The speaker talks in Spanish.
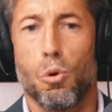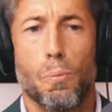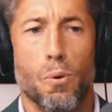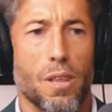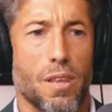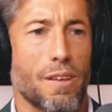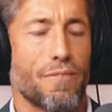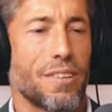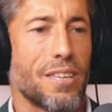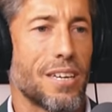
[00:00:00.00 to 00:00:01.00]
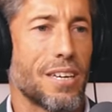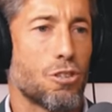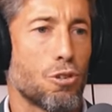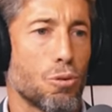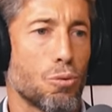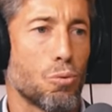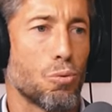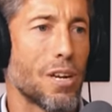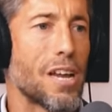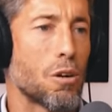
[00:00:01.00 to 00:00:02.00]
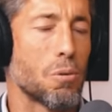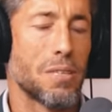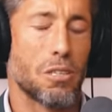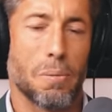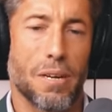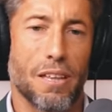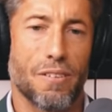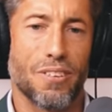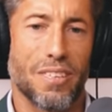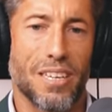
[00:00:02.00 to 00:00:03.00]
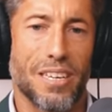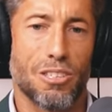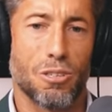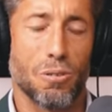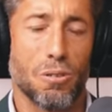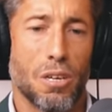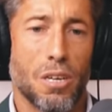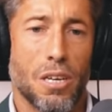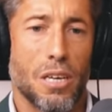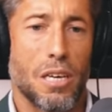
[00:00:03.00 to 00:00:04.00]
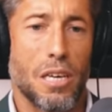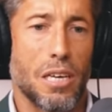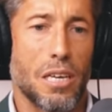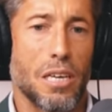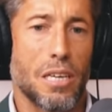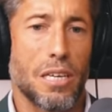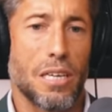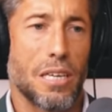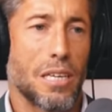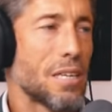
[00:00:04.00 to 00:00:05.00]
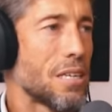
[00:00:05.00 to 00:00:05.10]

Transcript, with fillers: tú puedes defender eso, tú tienes argumento para defender eso. Y, bueno, y sobre